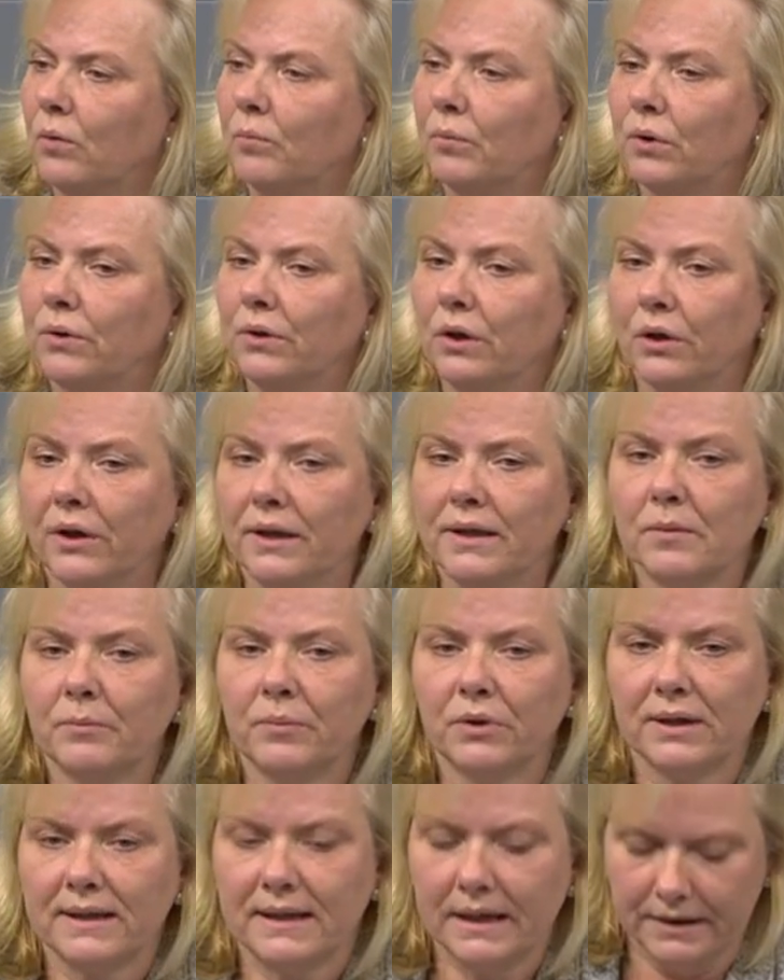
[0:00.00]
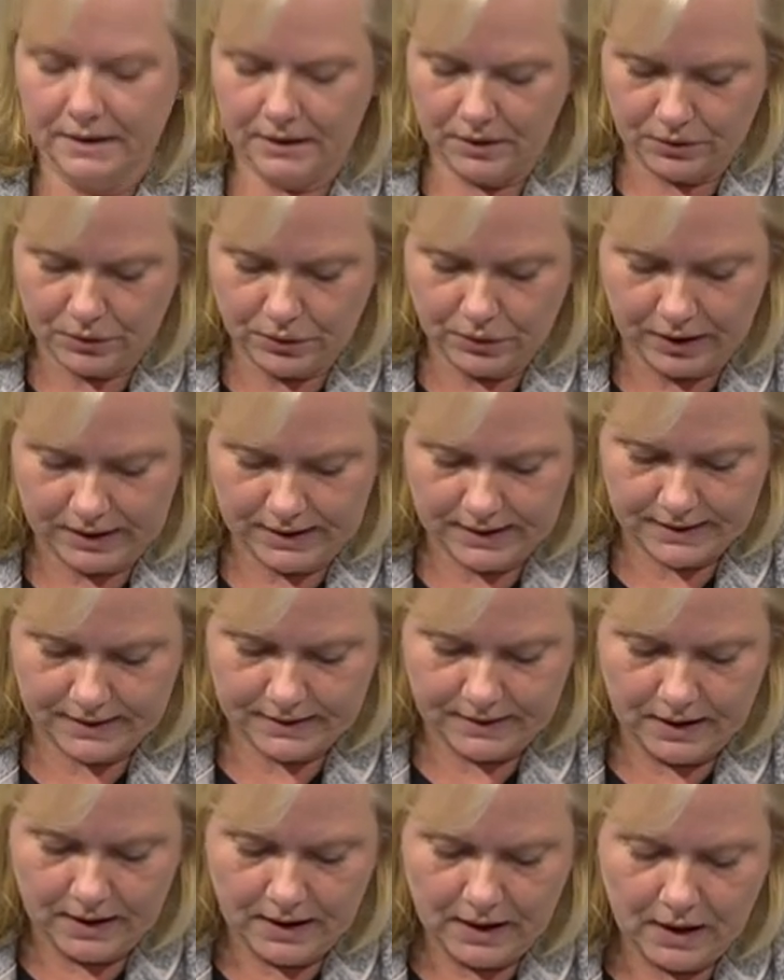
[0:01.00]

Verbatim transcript: um rund 19 Prozent gekürzt.